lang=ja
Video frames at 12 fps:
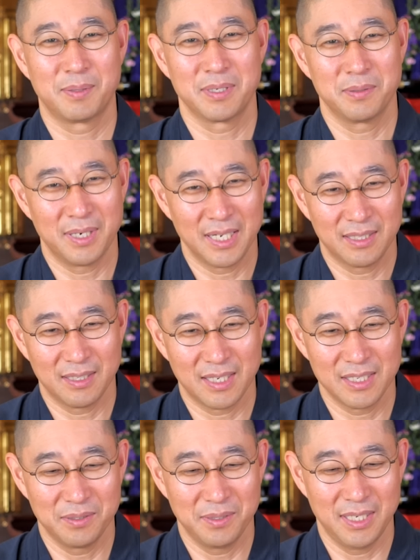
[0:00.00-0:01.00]
ぱり言われた
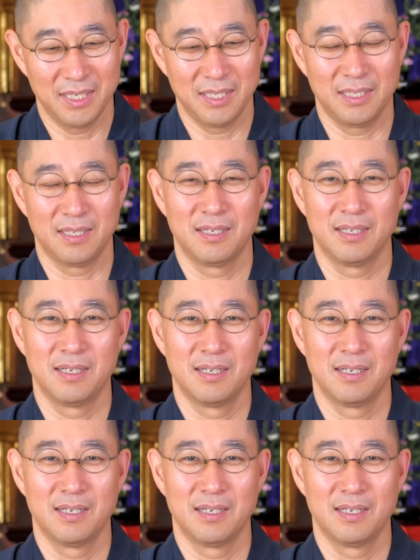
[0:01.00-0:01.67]
がゆえに